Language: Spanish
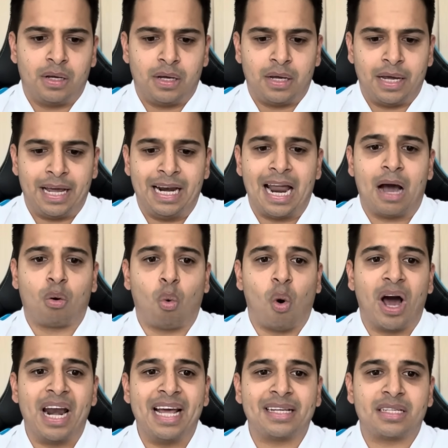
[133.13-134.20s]
en las
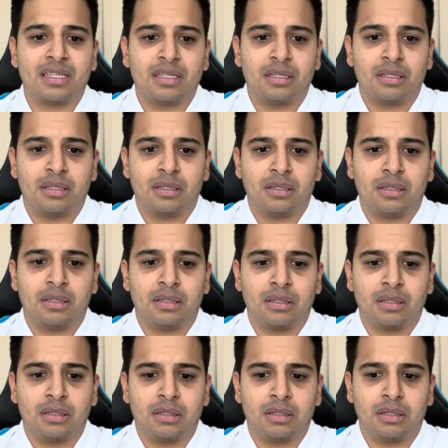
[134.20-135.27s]
cuales
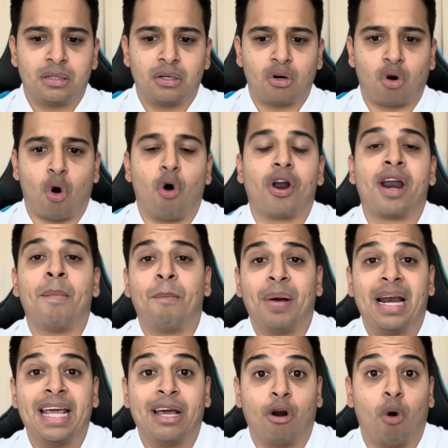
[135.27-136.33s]
corren
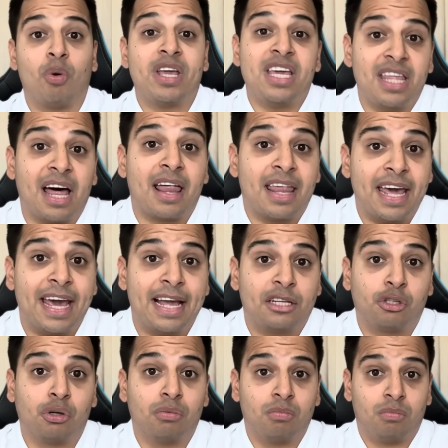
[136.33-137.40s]
peligro vidas, de
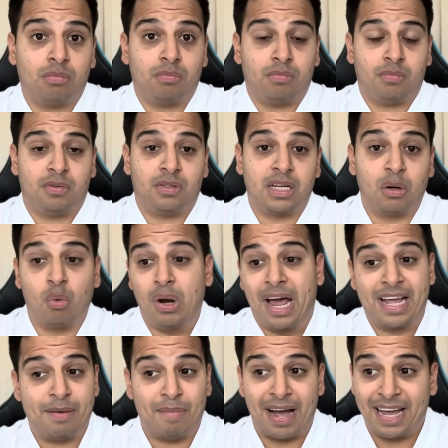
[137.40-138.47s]
hecho, según las
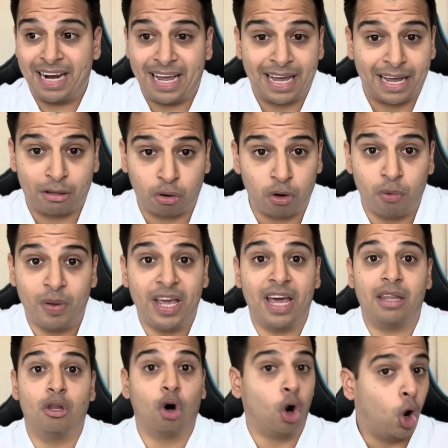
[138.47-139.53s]
imágenes que estoy
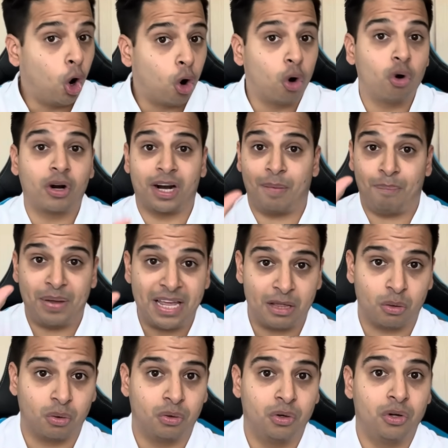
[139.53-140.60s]
viendo, ojo,
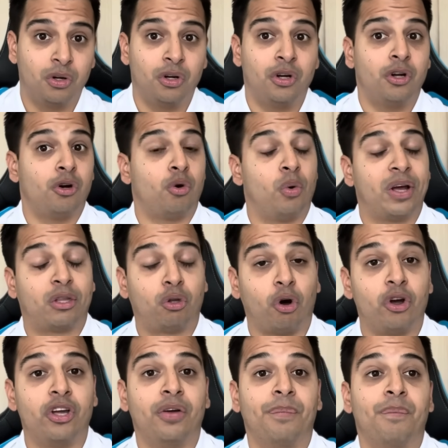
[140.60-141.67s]
repito, no
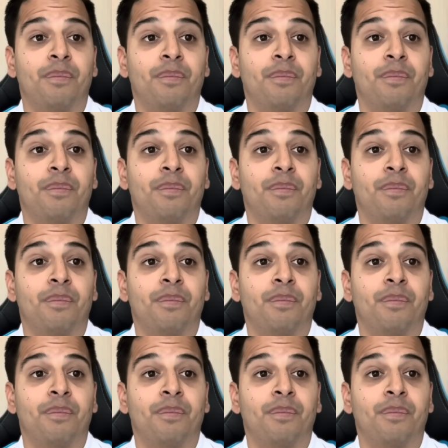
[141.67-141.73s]
estoy